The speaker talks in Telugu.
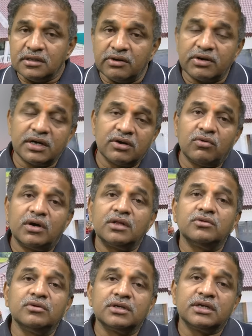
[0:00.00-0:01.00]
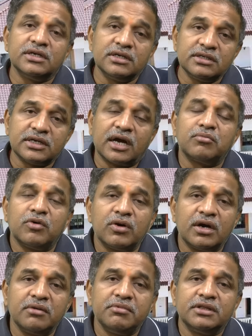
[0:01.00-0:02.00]
ఎవరైనా గోడ దూకి
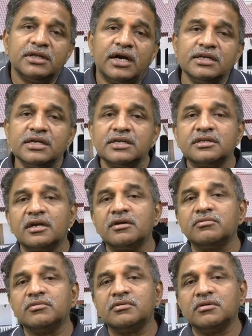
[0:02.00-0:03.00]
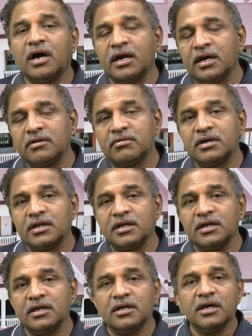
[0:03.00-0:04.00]
జగన్మోహన్ రెడ్డి మీద దాడి చేస్తారేమో అనేటువంటి
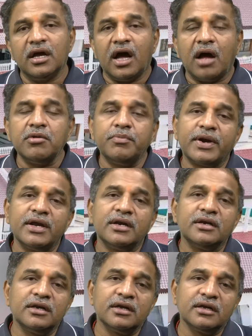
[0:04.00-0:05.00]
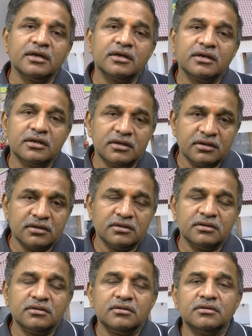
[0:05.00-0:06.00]
అభిప్రాయాన్ని
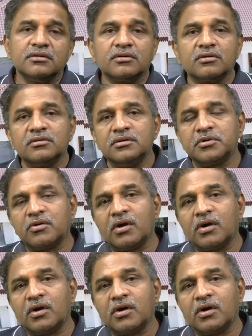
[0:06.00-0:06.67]
ఇప్పుడు